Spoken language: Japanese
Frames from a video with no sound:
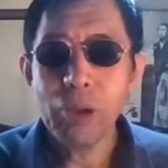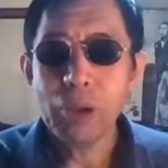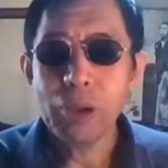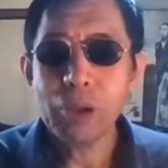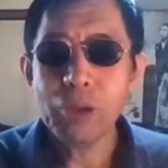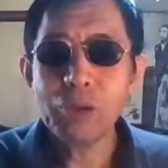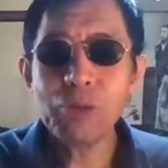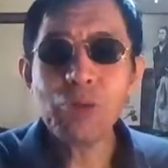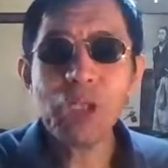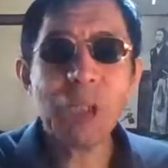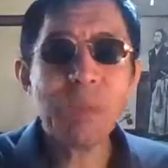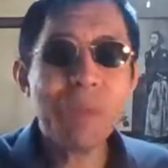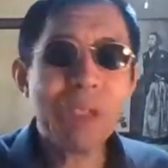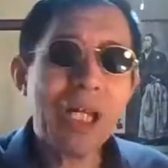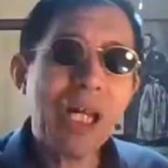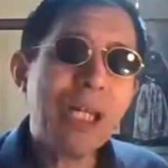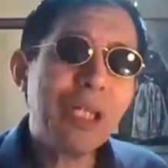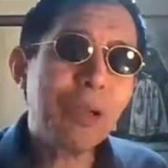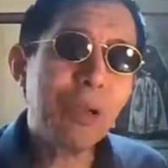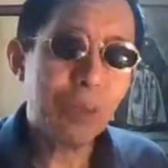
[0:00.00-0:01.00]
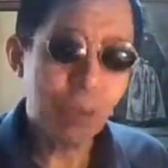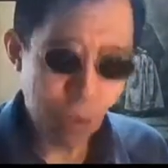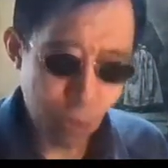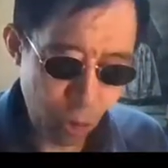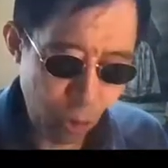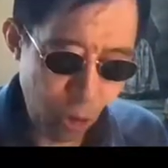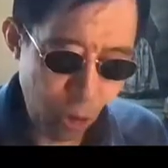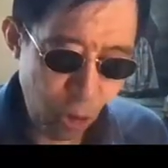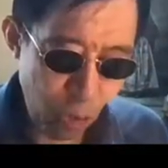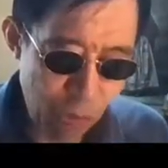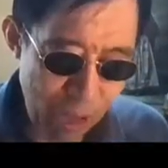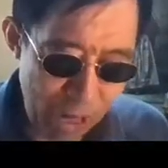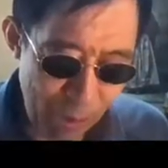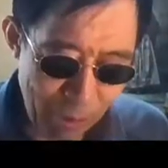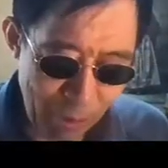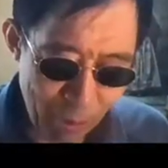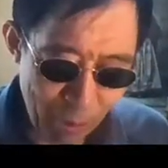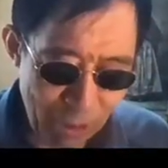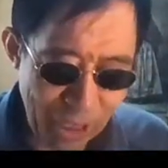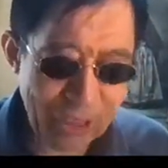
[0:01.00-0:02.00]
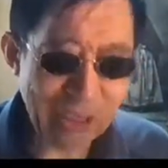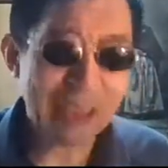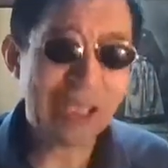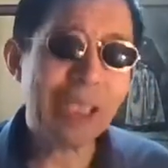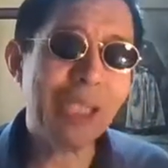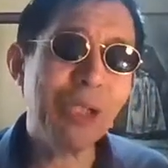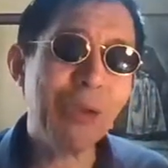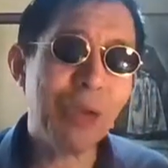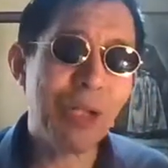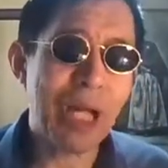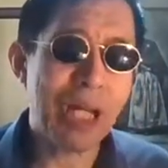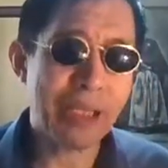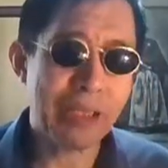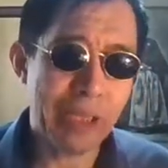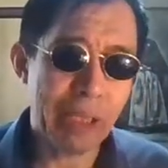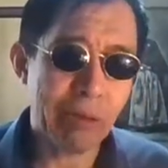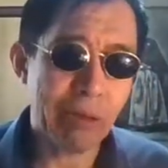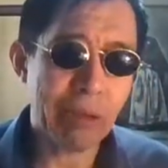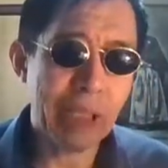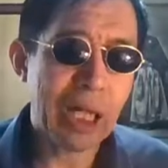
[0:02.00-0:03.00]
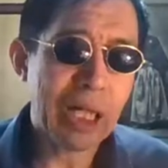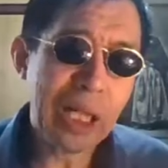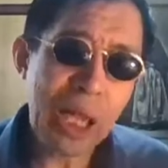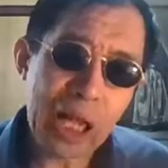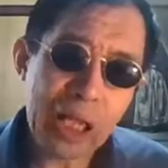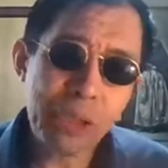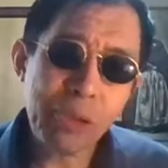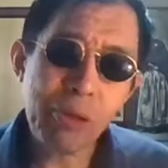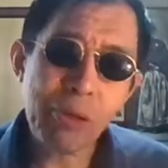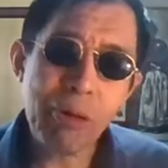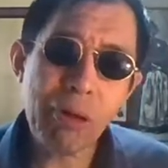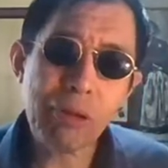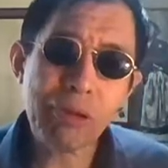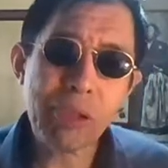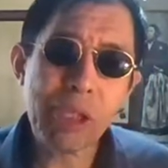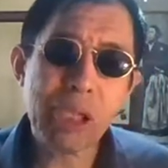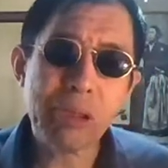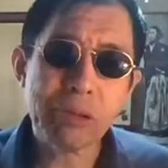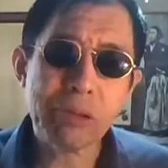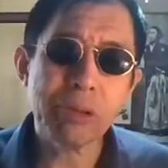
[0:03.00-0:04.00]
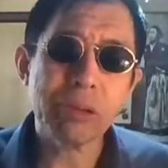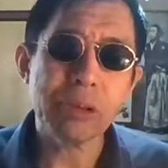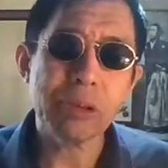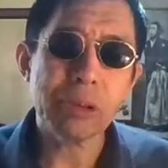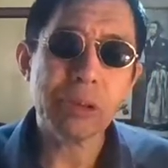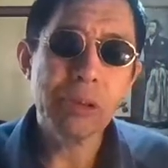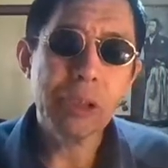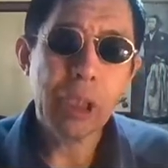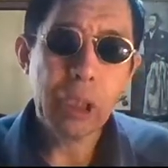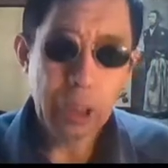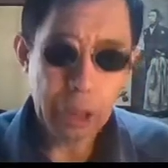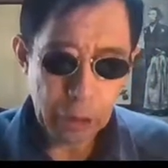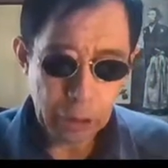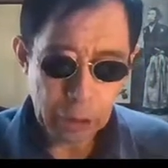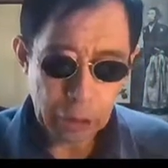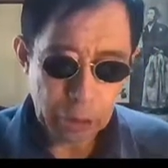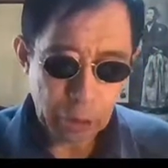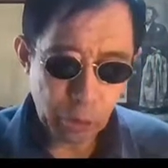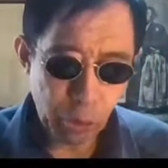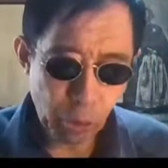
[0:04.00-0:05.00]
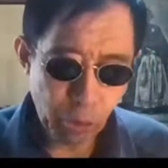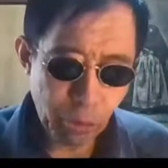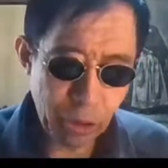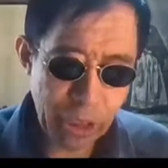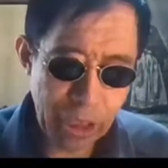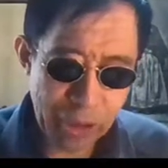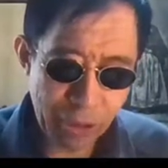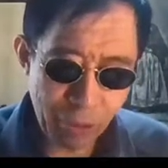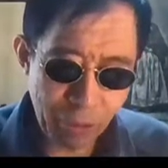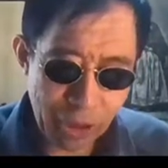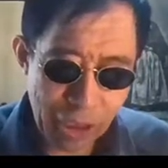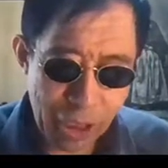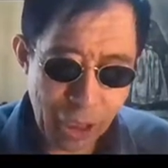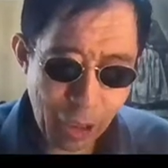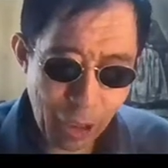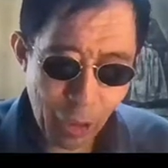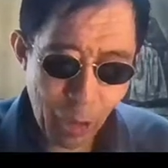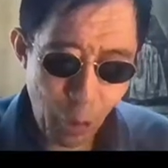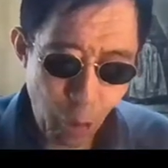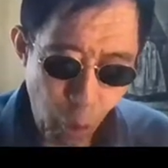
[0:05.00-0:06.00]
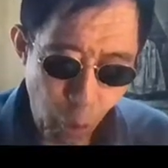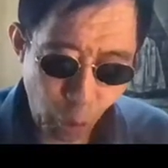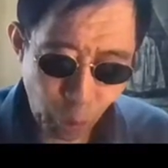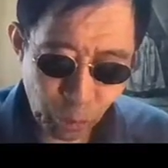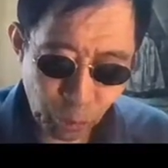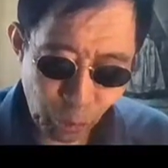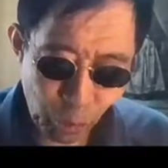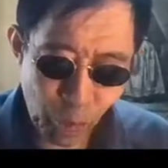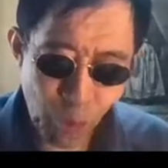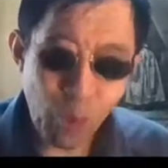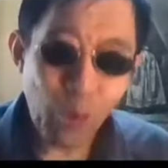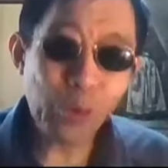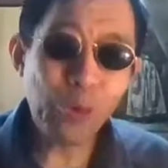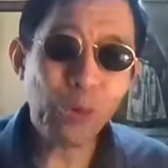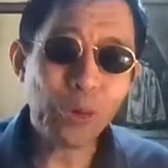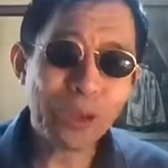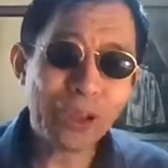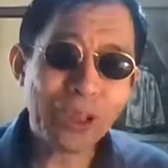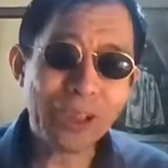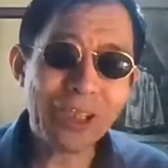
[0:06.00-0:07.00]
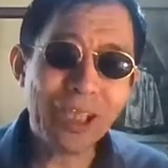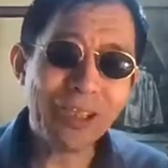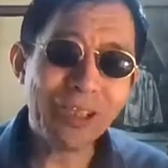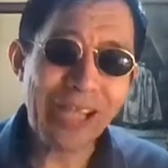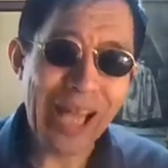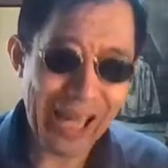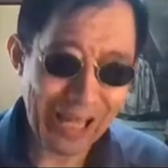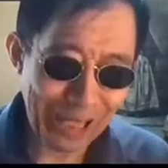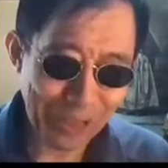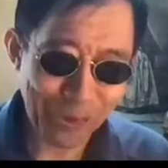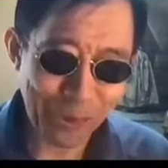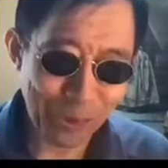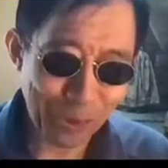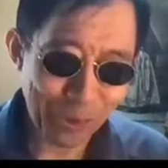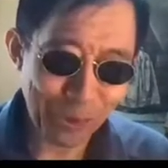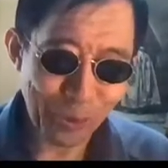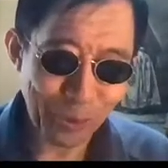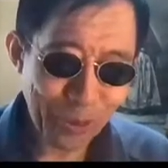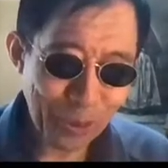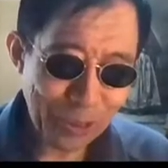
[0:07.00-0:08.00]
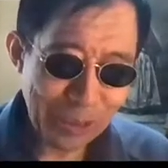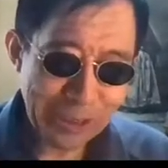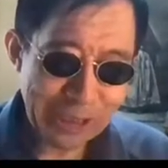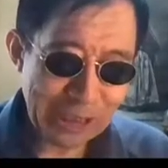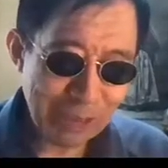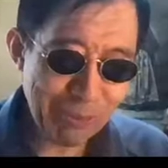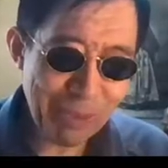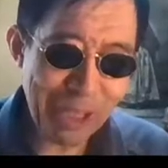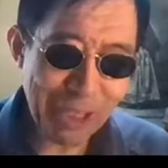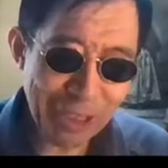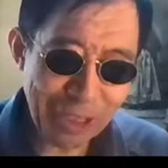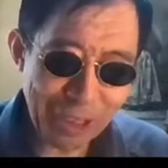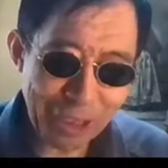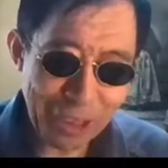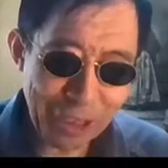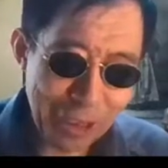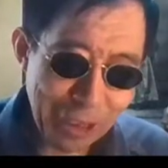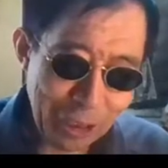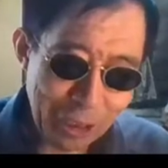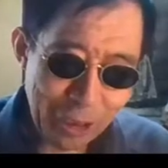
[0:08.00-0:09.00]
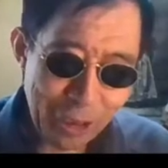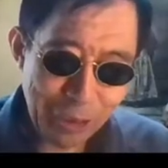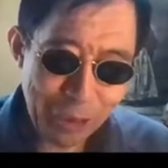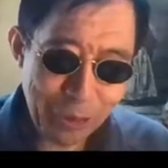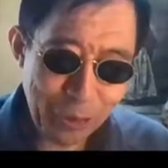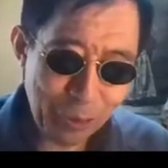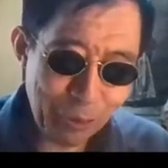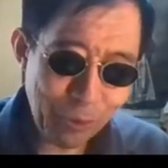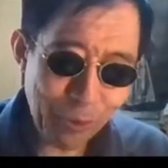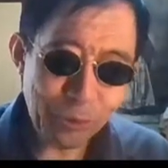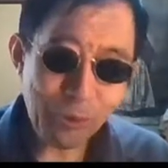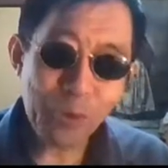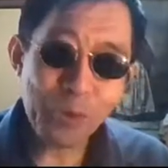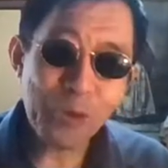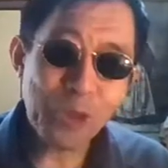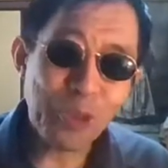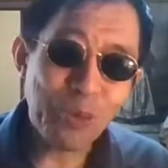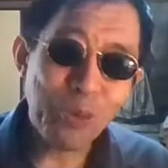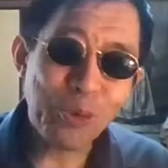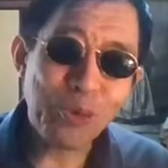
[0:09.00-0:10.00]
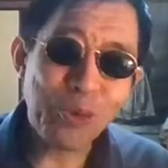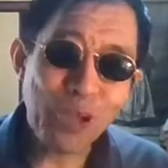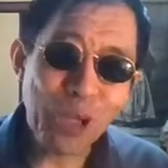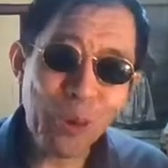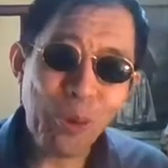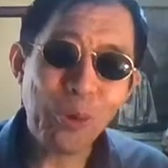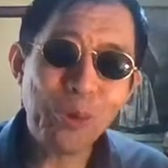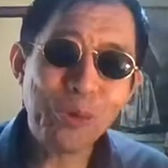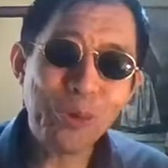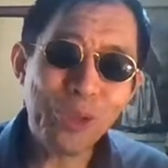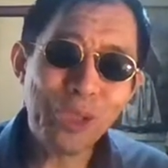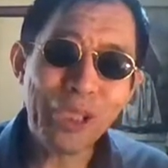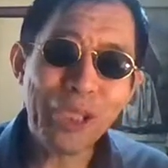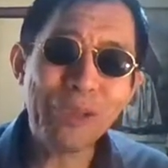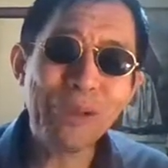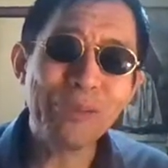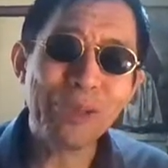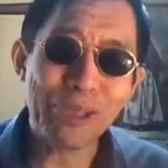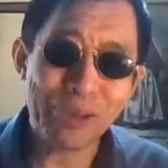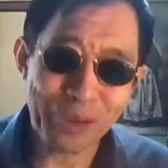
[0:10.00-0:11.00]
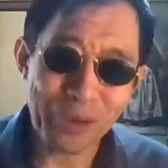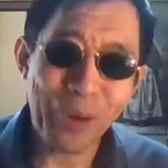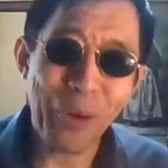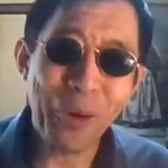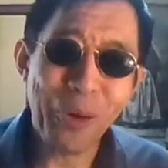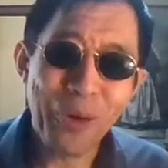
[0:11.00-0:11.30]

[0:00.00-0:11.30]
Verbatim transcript: 竜の神がいろいろとこう、まあ、雨降らしたりいろいろやってる。だから監督はおそらく、その辺のね、本当のことを知ってんじゃないかという。つまり、竜というものが本当にいるんですよ。